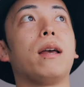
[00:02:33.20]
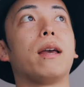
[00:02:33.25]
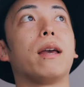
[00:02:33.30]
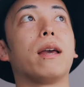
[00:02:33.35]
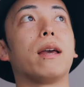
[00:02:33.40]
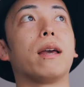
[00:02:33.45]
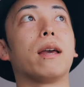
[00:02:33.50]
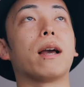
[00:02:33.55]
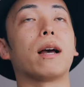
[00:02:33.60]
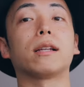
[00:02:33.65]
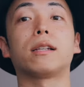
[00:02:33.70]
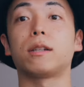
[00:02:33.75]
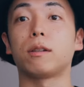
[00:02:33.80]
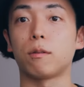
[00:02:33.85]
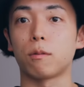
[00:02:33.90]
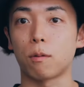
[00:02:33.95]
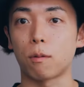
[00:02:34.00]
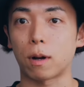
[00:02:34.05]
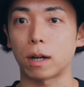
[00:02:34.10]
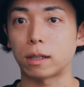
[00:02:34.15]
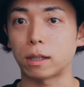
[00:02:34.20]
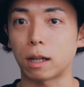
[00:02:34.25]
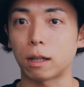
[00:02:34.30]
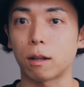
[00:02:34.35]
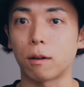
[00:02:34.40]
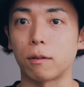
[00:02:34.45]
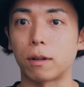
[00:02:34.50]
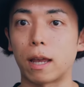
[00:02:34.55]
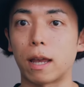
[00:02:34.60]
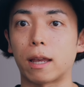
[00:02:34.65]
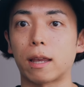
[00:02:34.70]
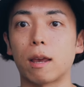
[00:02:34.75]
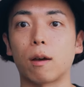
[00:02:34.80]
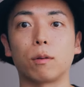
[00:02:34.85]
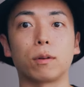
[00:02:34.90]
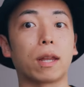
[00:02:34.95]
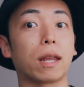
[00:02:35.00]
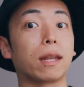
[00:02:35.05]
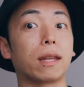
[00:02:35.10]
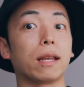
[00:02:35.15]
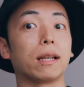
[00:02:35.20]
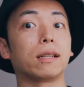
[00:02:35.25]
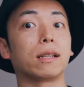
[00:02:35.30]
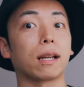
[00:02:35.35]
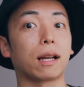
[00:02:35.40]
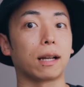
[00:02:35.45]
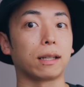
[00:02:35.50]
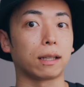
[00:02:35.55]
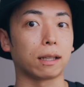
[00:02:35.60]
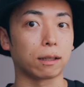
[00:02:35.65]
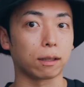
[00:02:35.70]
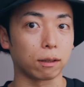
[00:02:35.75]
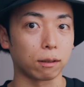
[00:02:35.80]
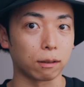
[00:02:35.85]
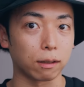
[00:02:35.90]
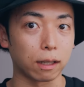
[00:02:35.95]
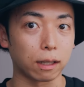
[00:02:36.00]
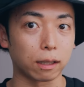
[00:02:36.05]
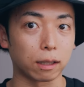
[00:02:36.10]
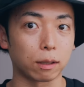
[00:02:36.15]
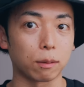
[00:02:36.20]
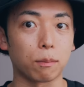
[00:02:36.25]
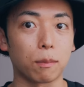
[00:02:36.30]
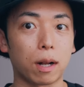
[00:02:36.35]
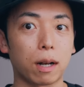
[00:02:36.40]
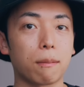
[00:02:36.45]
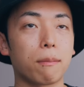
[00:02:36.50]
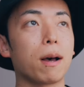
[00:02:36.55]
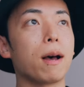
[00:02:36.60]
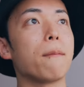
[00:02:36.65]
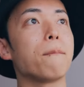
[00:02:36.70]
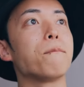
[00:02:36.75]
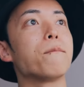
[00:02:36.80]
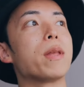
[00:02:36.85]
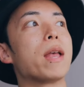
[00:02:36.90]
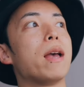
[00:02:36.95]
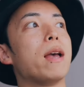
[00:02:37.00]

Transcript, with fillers: えー、足の動かし方をね、結構徹底して解説するレッスンもあれば、